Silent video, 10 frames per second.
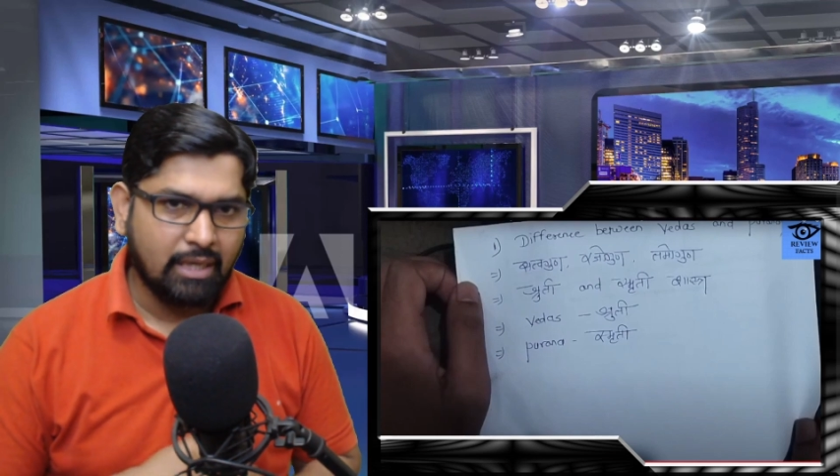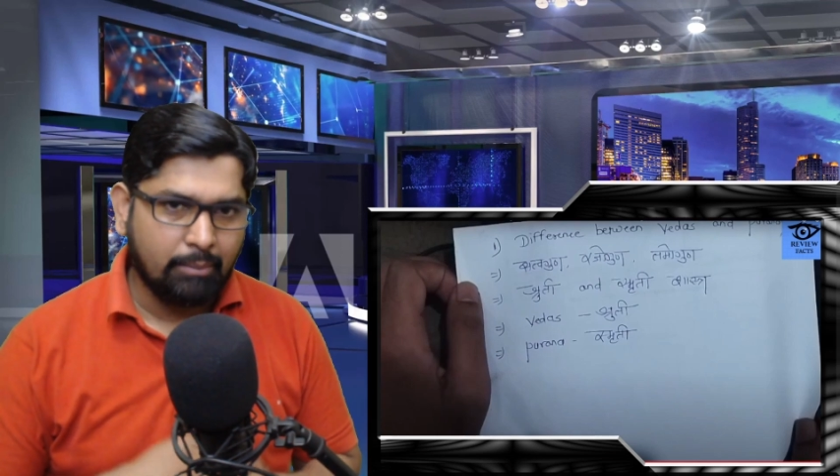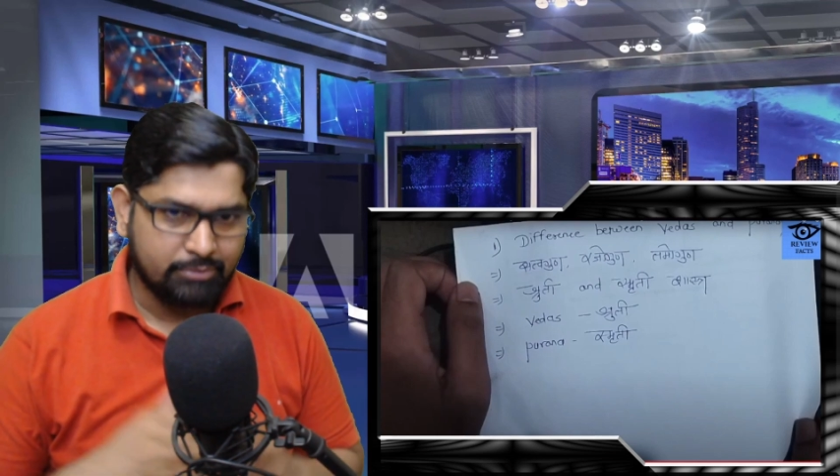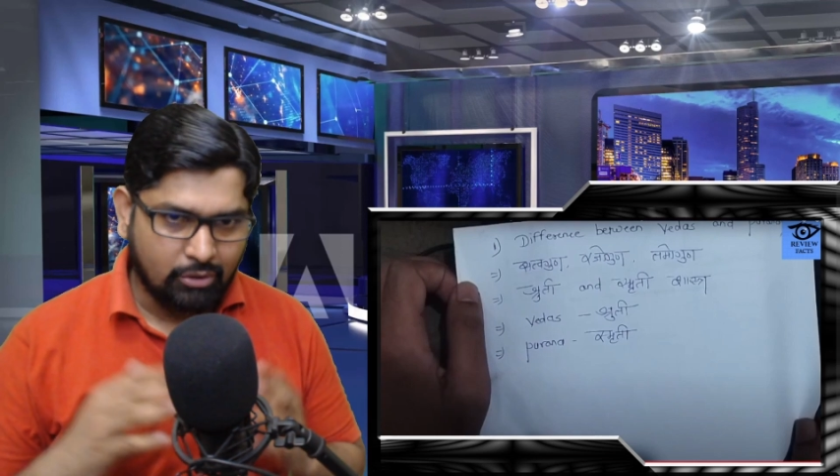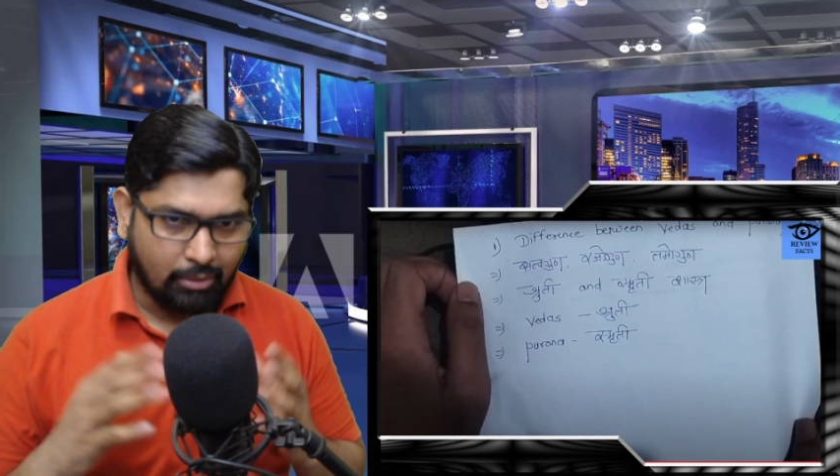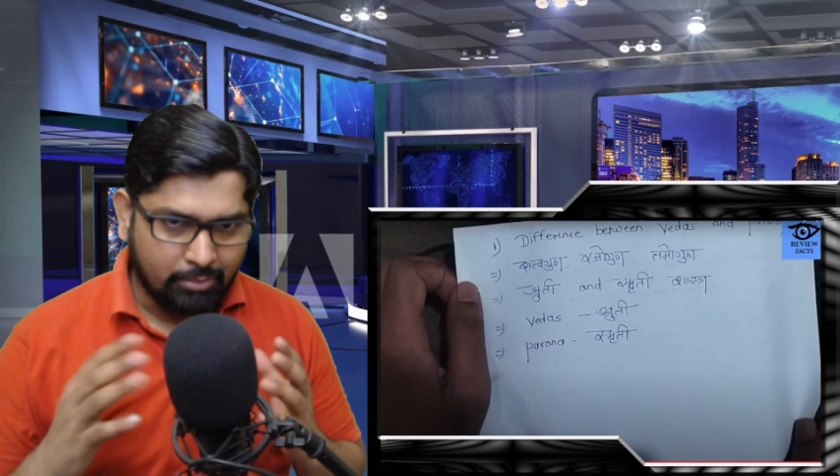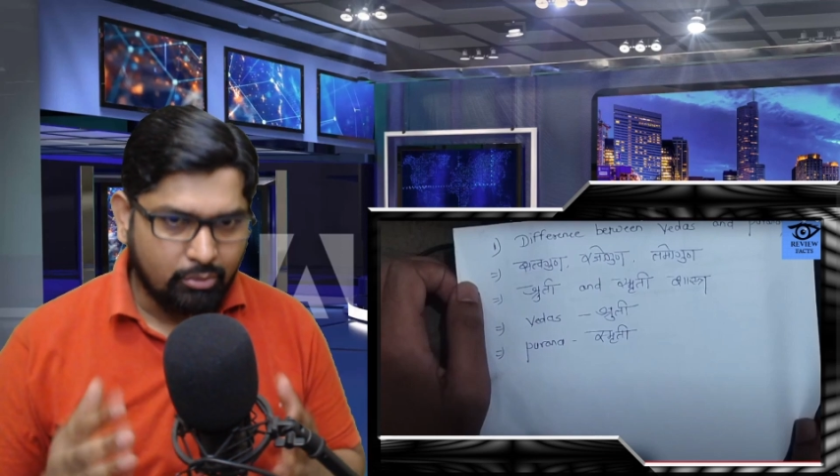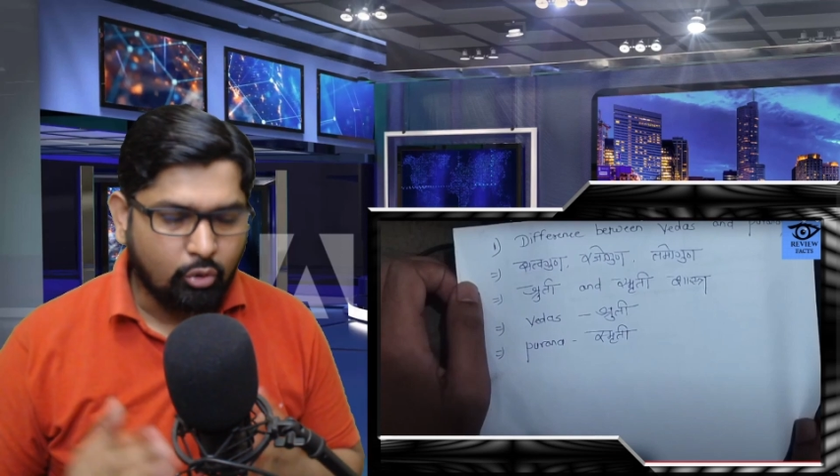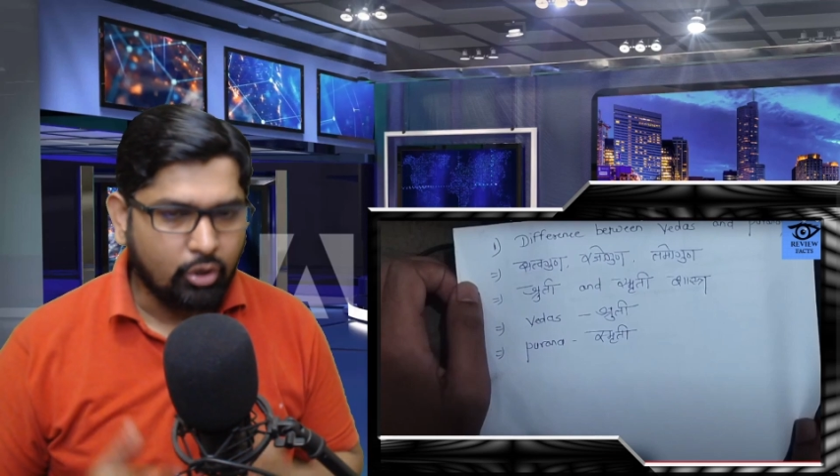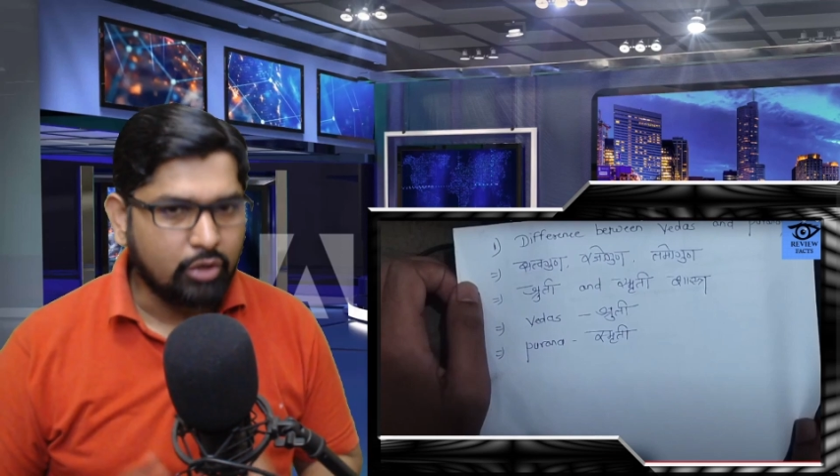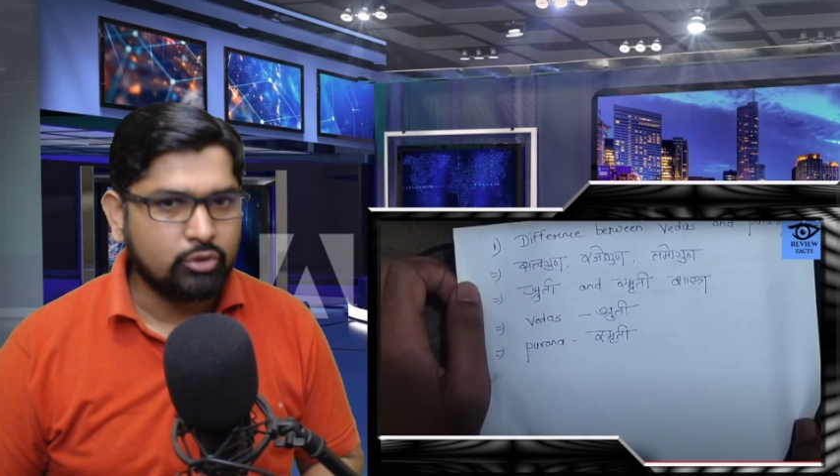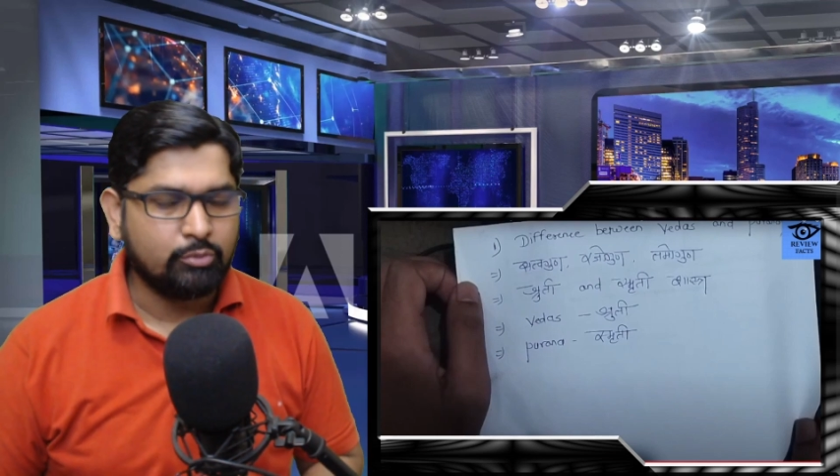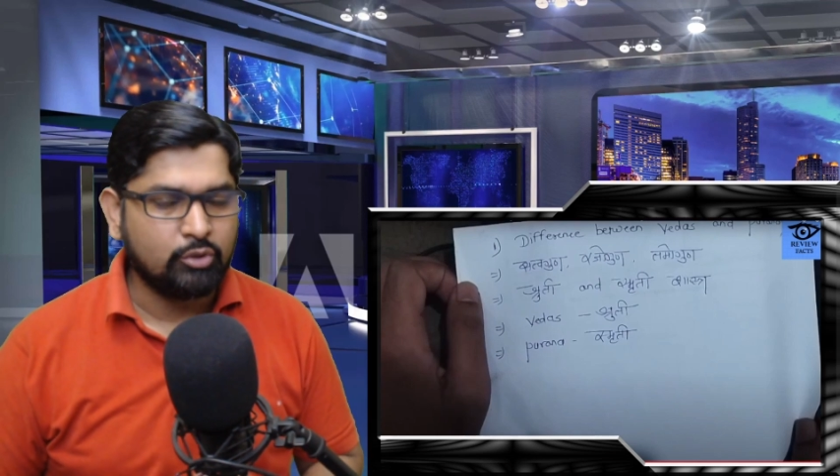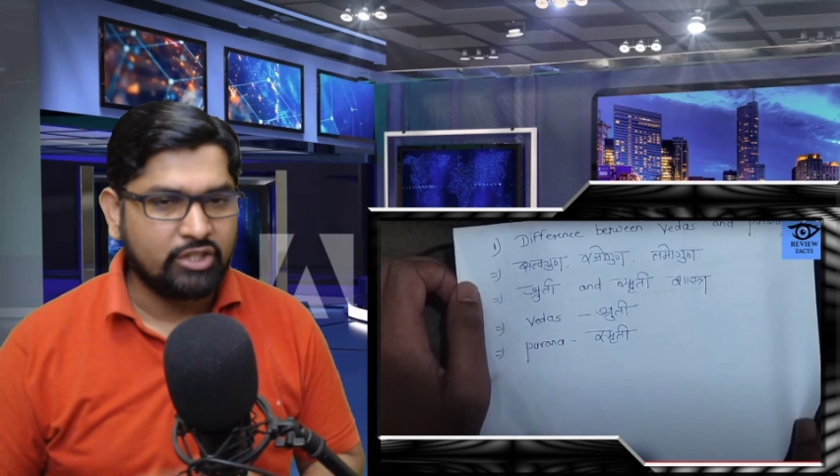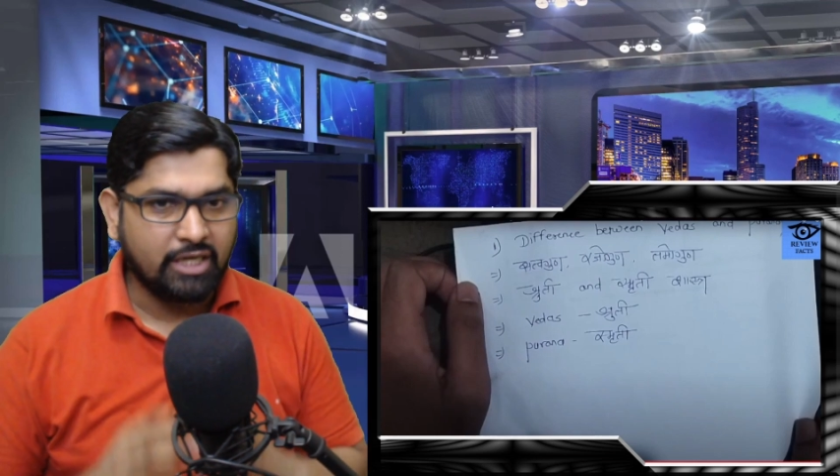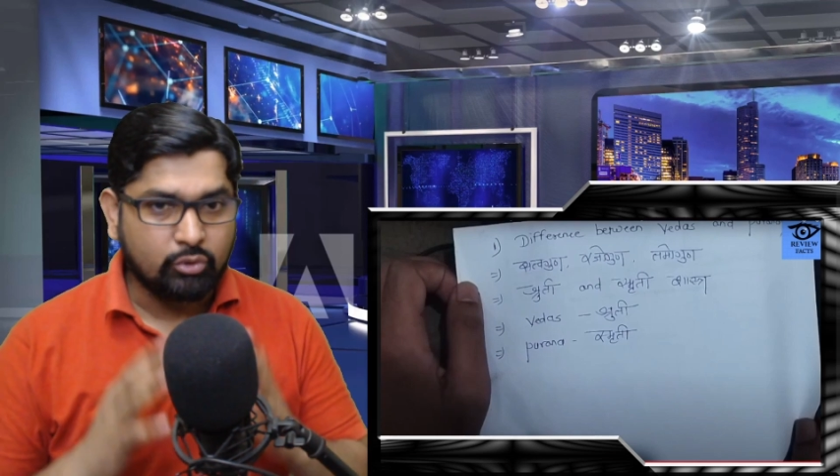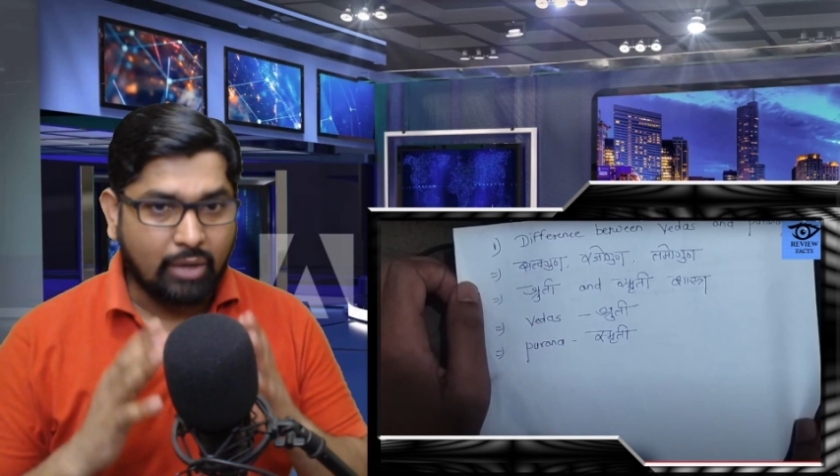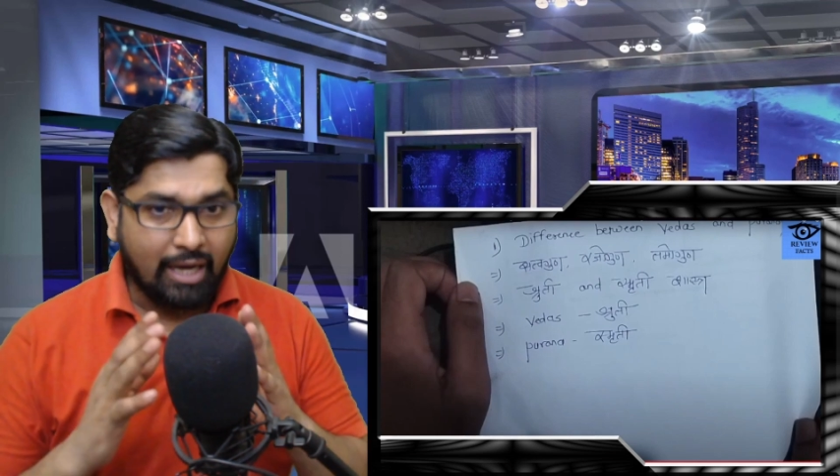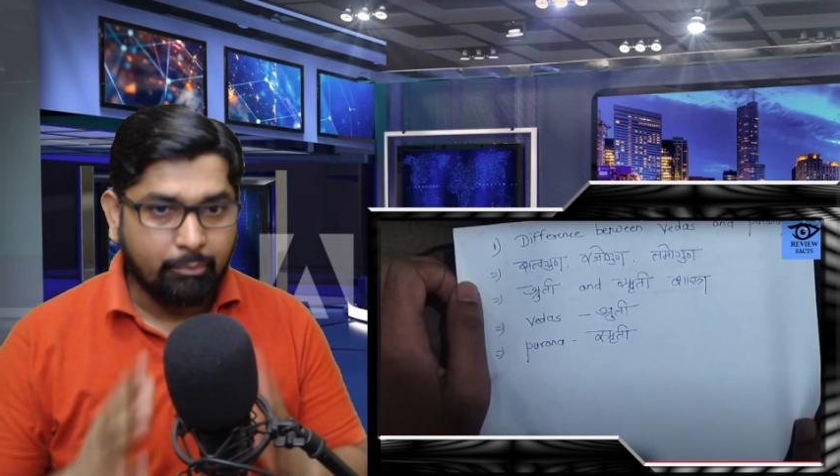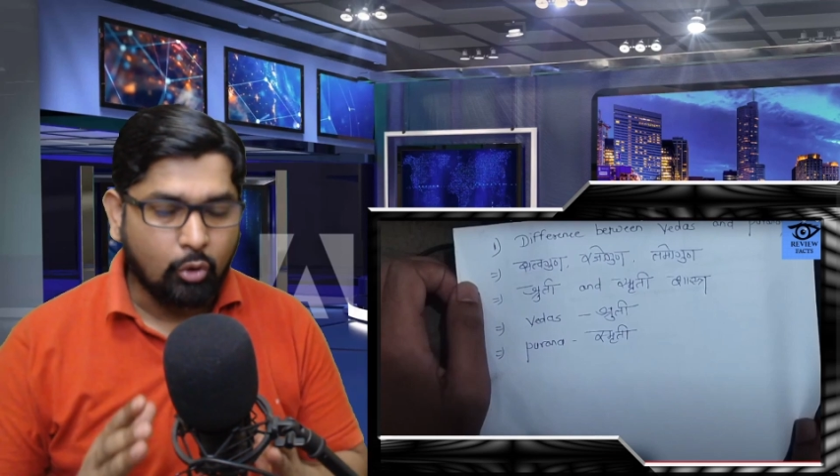आपसे कभी भी कोई कुछ पूछेगा तो
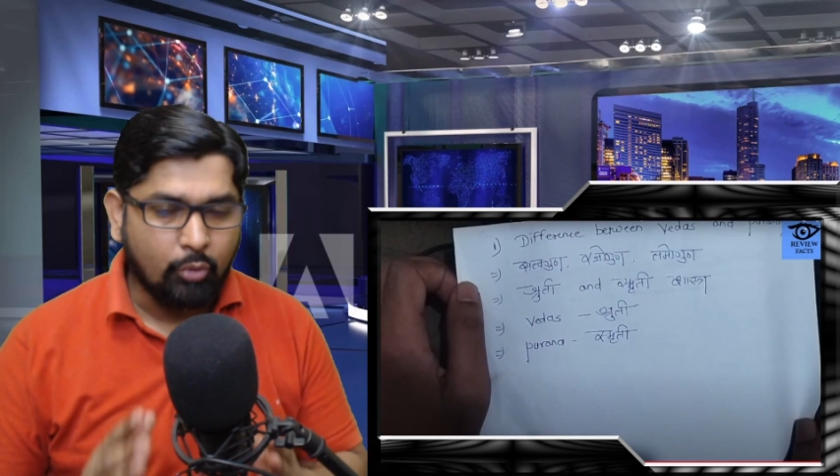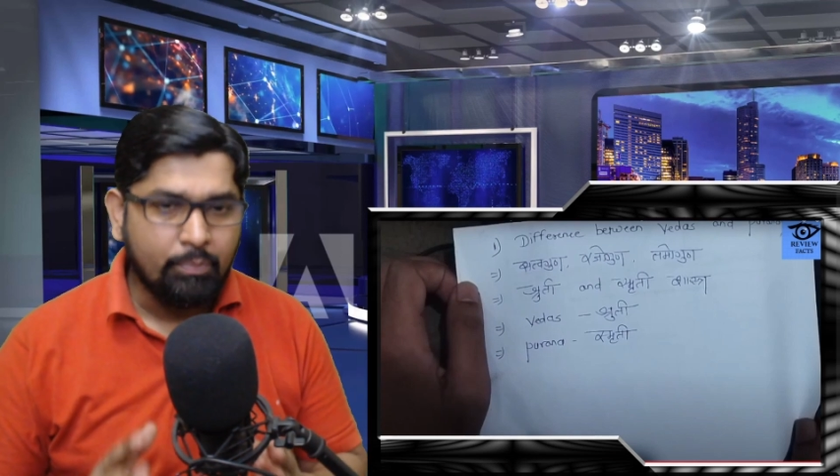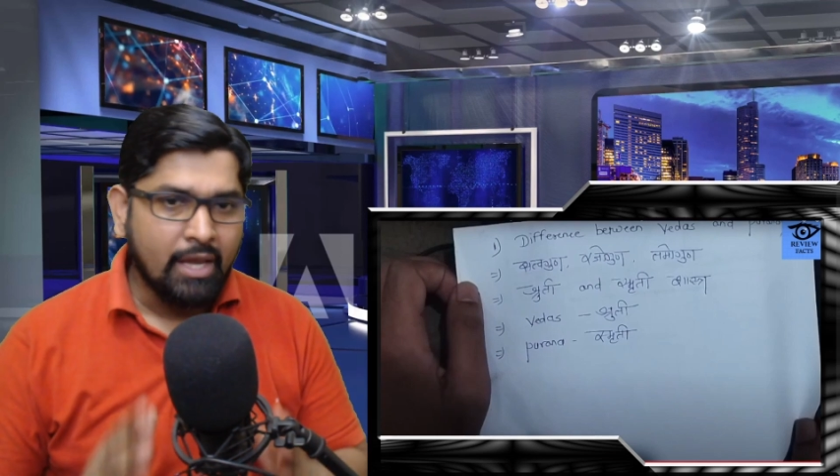आपको